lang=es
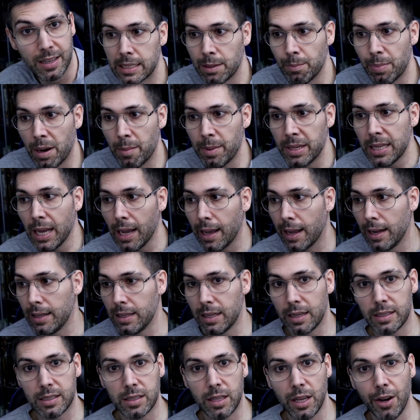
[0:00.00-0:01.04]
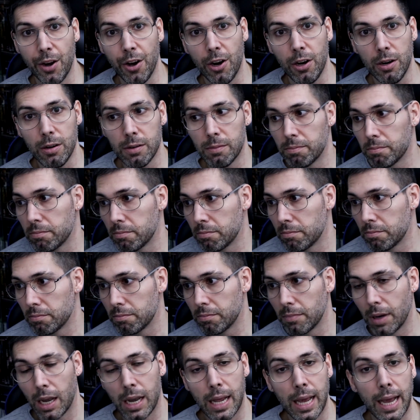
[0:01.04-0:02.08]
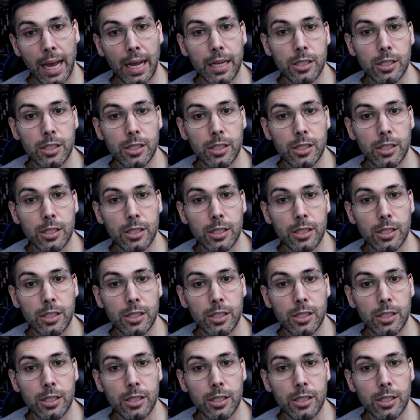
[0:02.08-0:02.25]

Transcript: Simplemente que el destino le